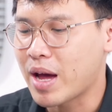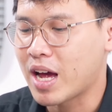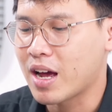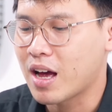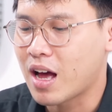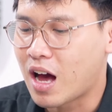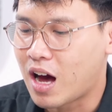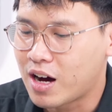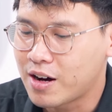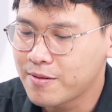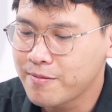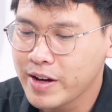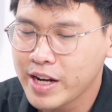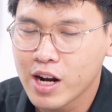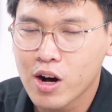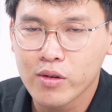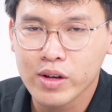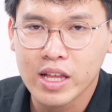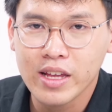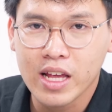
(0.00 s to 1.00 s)
các bạn ở
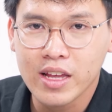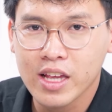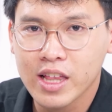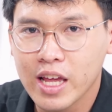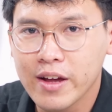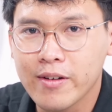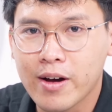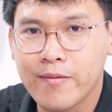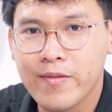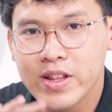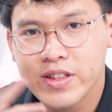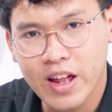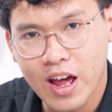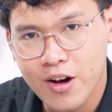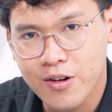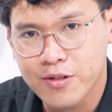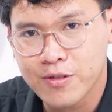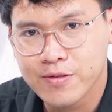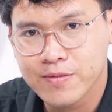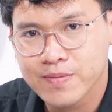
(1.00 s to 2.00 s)
video đánh giá chi tiết ở phía
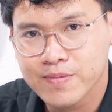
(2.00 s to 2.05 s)
sau.